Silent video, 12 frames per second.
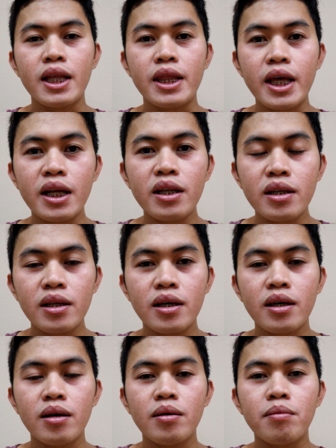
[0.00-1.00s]
then
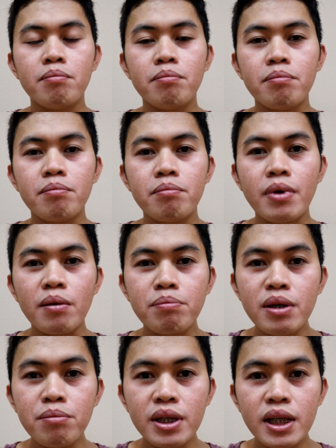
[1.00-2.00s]

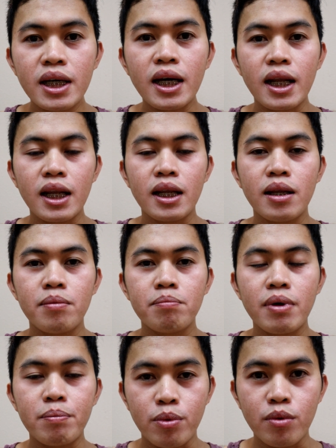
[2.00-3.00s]
magmi-medical
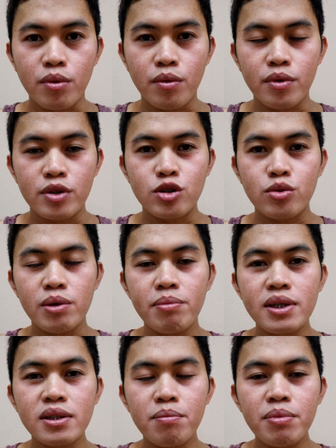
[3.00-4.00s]
pa po. So,
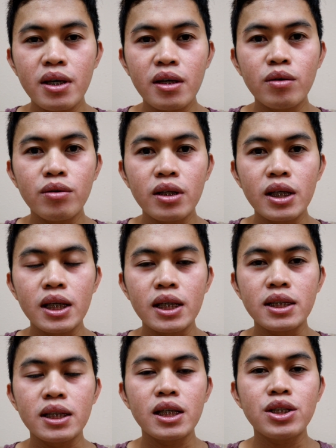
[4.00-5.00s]
ibig sabihin nun
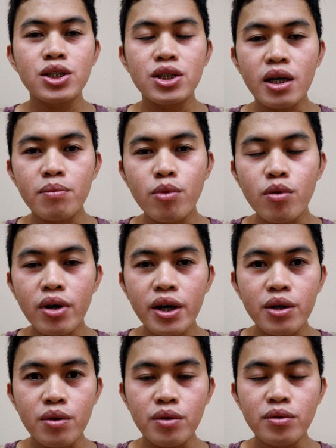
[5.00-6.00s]
is iti-check po
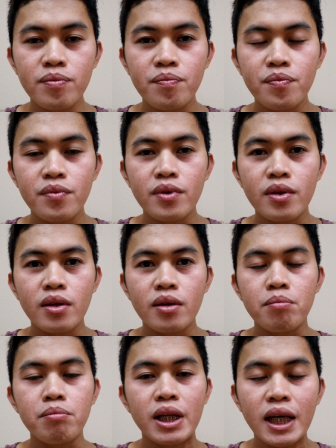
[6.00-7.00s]
kayo
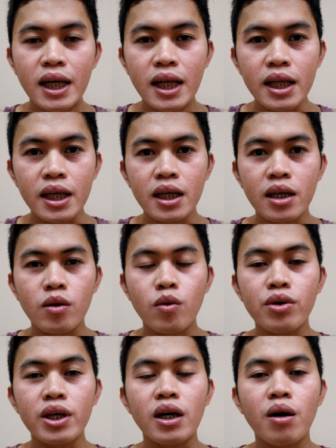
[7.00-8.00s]
medically
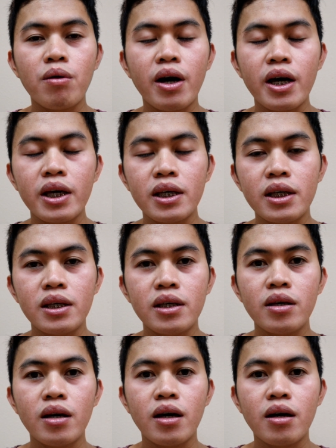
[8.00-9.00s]
kung ikaw ay
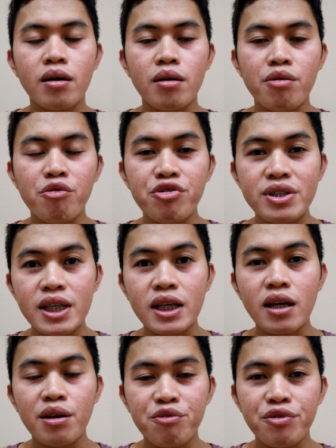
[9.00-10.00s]
uh,
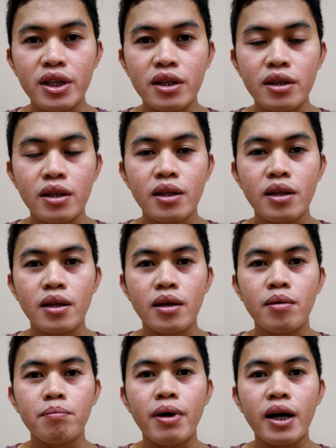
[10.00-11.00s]
physically fit
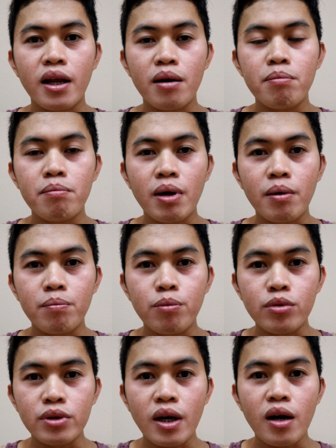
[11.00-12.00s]
para
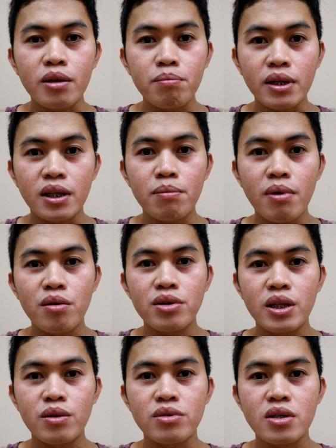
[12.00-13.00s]
magpunta at magtrabaho
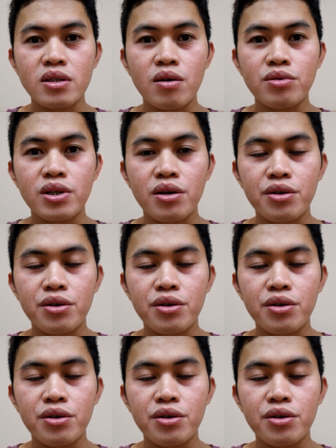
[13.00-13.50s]
dito sa Saudi